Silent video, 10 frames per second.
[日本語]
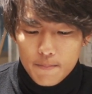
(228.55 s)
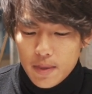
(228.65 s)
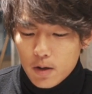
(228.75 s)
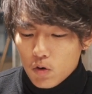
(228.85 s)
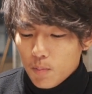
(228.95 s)

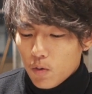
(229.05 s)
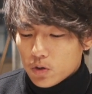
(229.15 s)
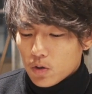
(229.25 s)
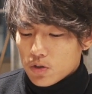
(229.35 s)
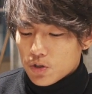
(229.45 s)
でここもう
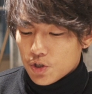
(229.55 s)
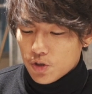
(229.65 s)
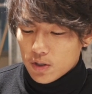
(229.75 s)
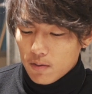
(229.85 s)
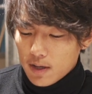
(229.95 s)
一つ重
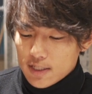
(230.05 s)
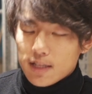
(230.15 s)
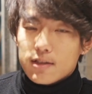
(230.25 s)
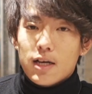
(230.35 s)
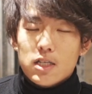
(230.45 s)
要なのが
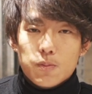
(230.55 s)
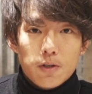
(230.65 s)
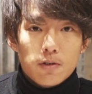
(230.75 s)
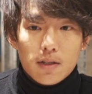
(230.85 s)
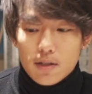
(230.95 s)

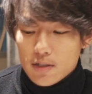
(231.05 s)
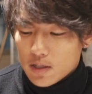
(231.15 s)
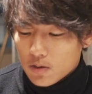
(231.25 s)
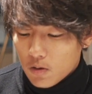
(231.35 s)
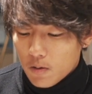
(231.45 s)
シャッタースピードなんです
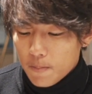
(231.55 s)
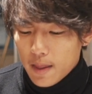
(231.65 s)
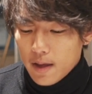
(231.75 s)
けど、